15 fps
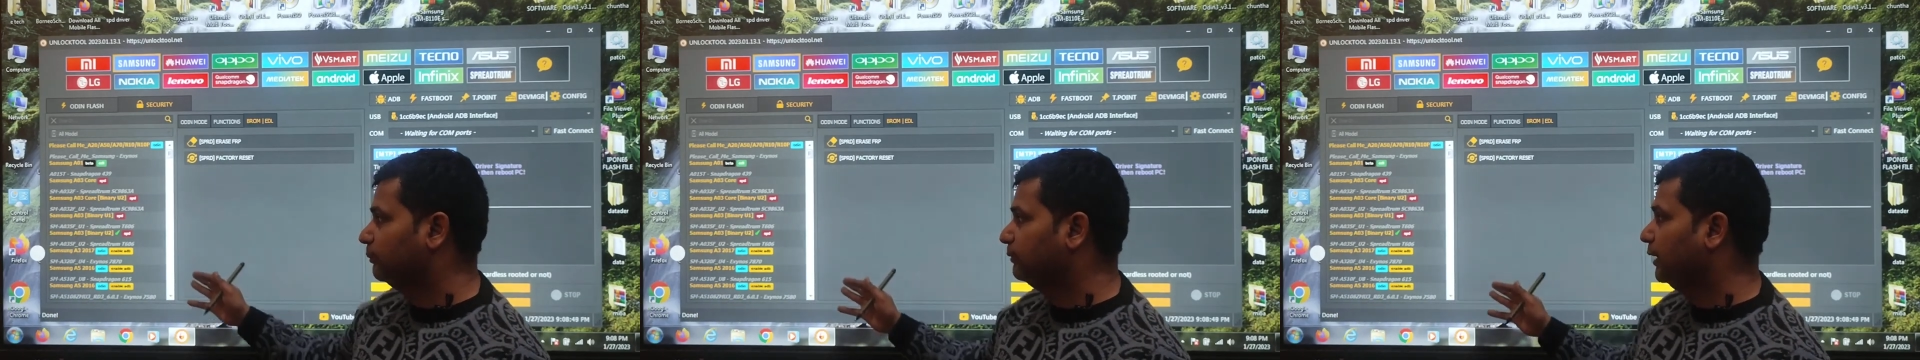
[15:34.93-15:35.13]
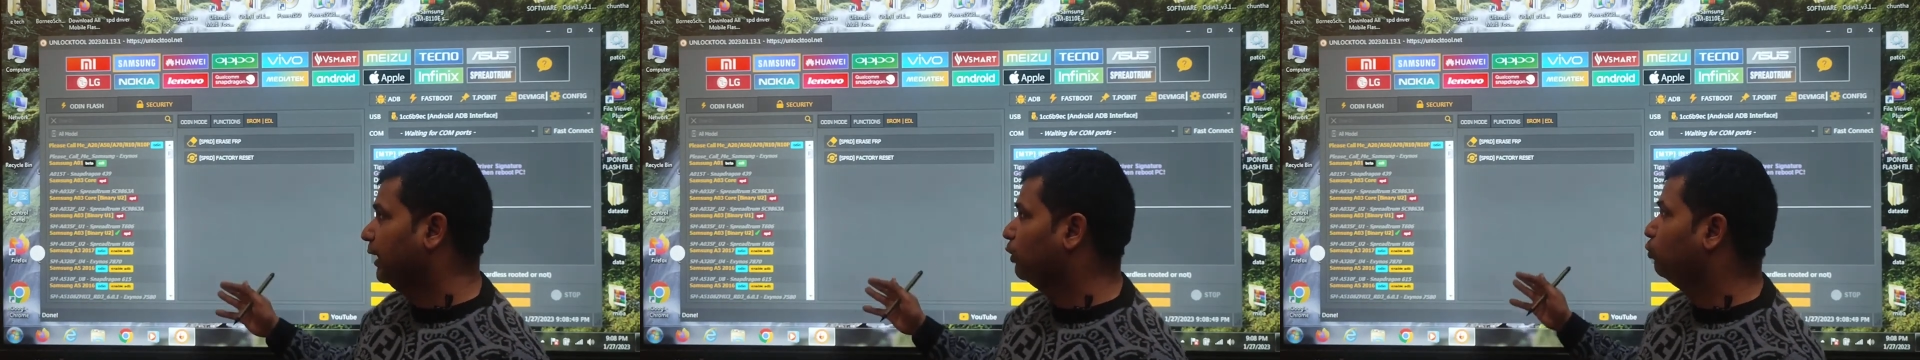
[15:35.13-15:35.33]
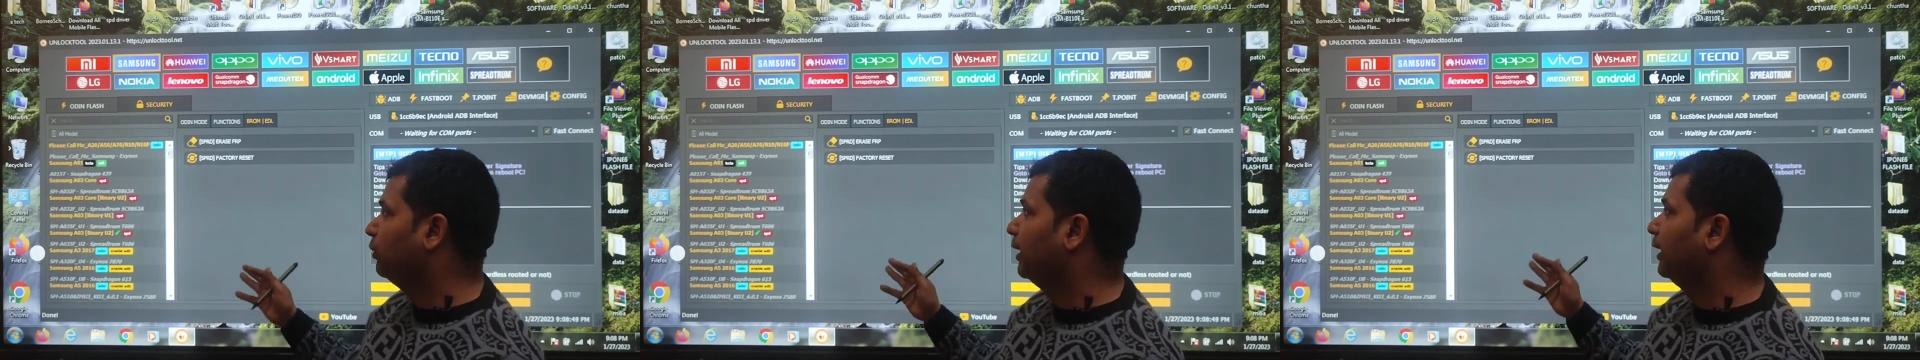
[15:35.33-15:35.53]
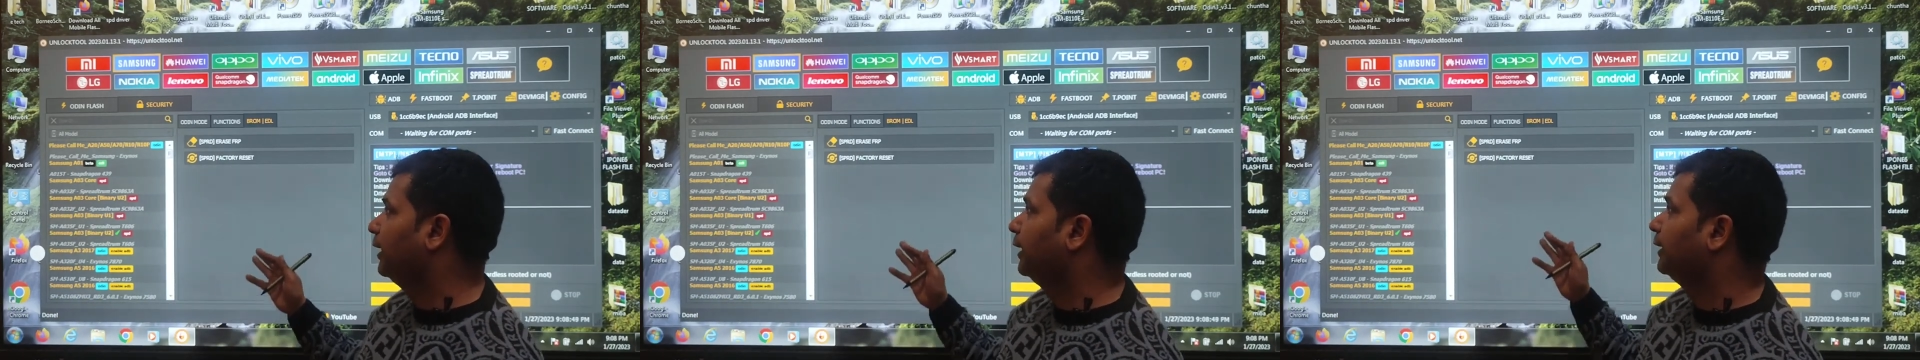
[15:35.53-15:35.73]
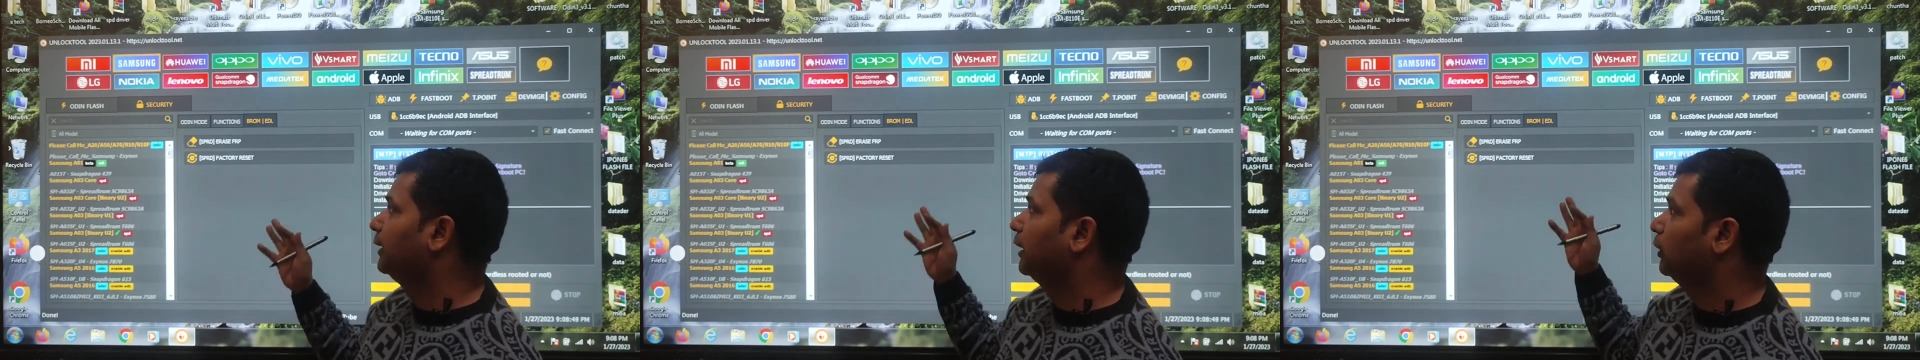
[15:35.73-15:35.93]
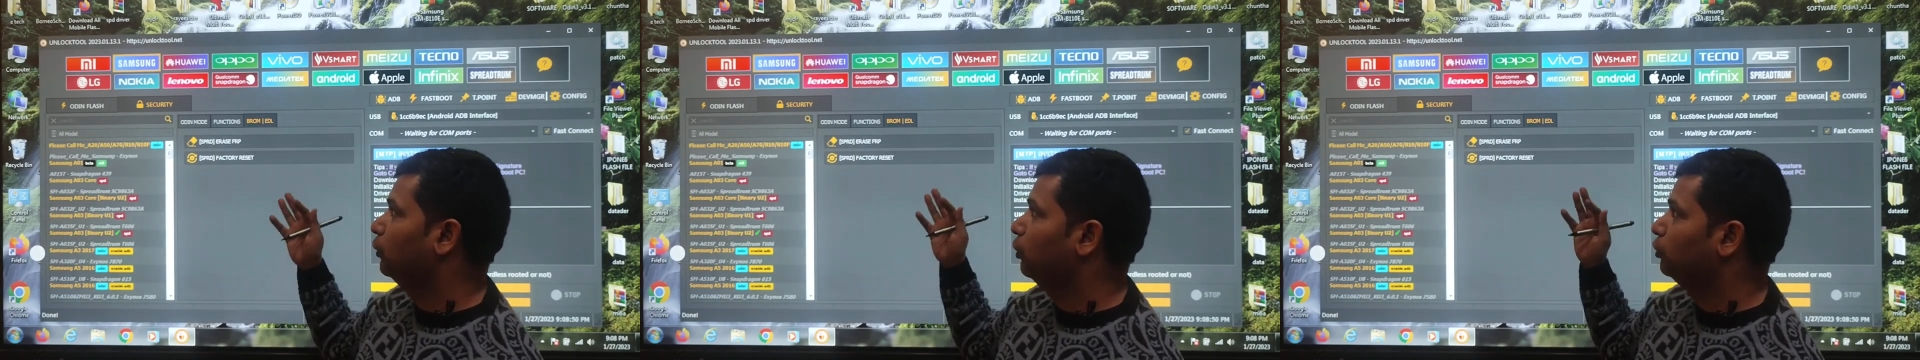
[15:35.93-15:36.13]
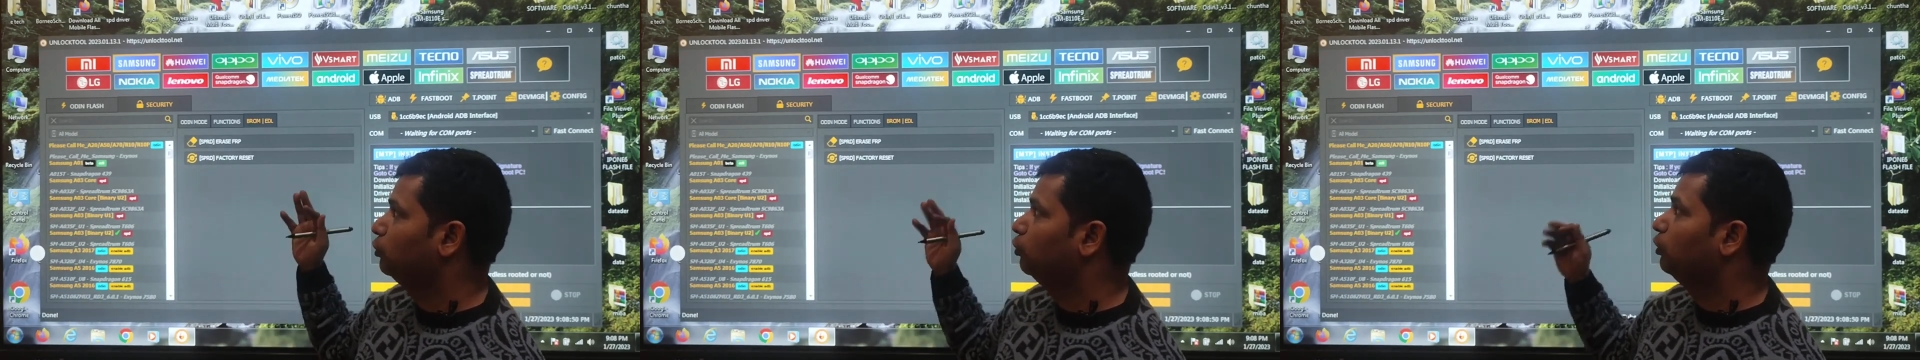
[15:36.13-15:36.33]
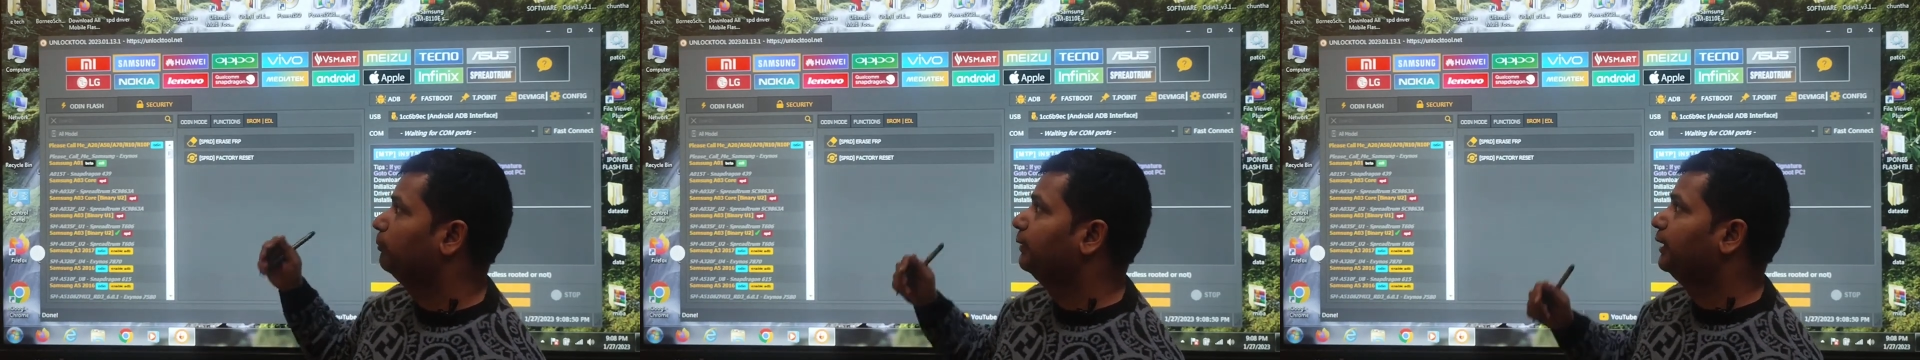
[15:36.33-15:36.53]
समझाया हुआ है कि अनलॉक
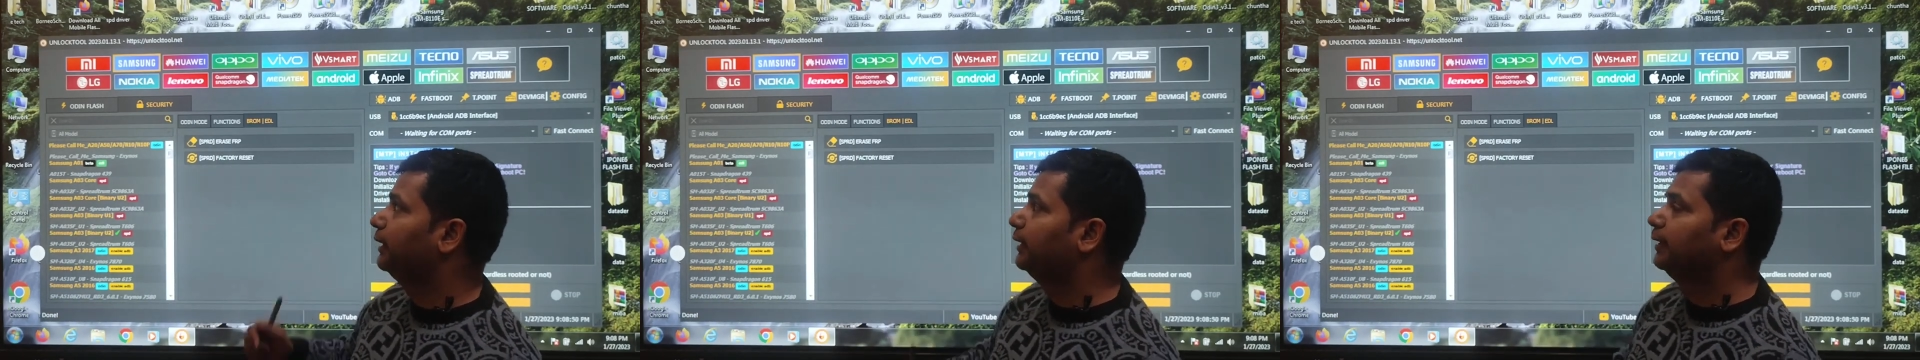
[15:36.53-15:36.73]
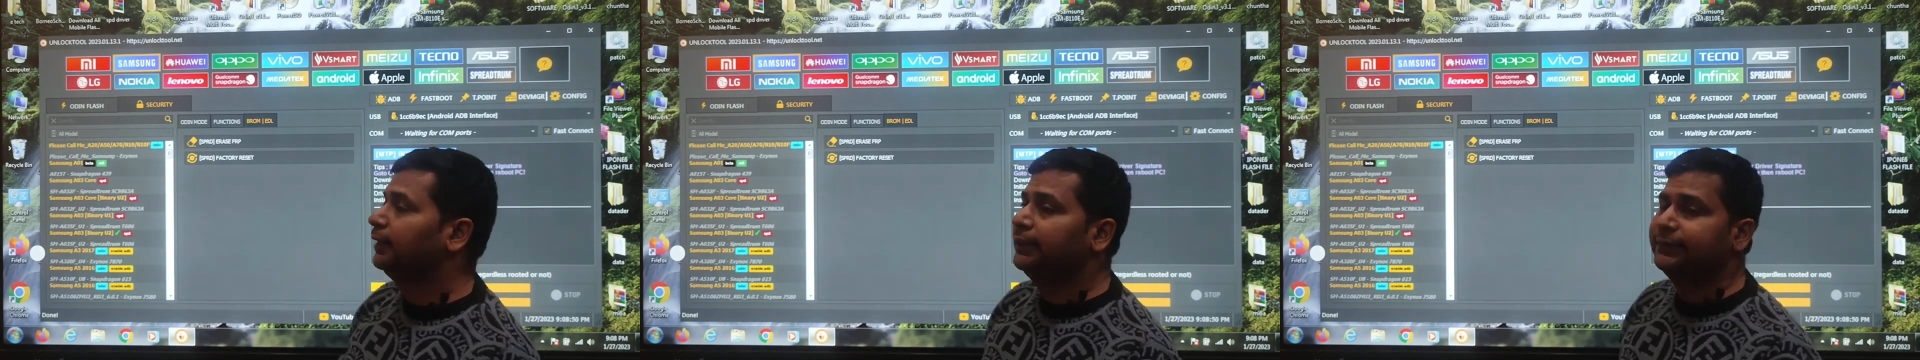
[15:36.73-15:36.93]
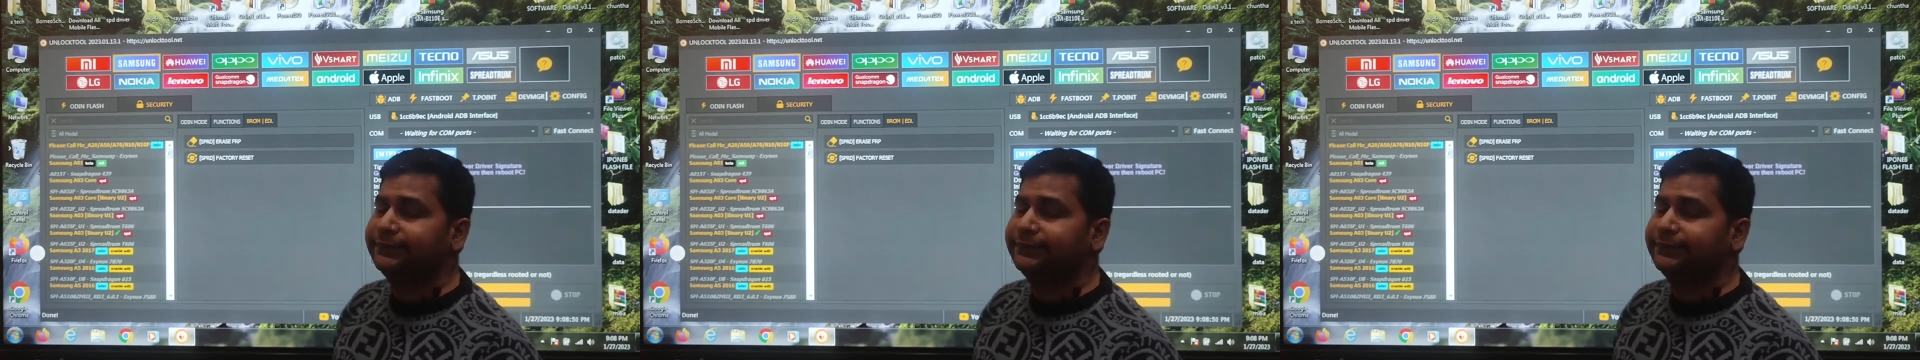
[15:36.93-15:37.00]
टूल में